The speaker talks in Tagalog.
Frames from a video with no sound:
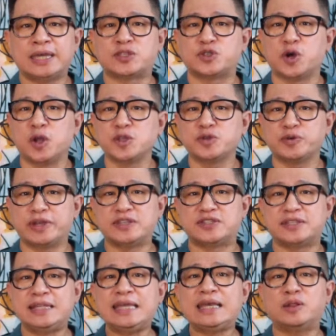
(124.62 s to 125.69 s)
It's also a
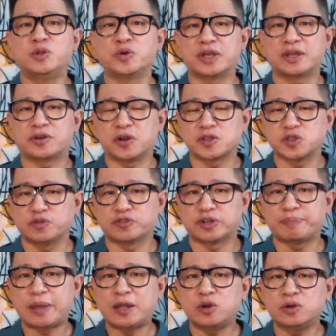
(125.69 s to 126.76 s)
sleek looking crossover
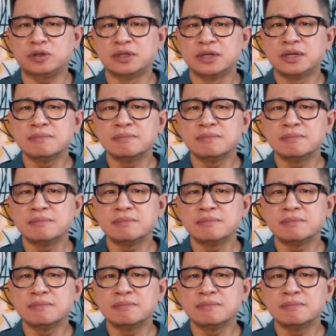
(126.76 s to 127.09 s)
pero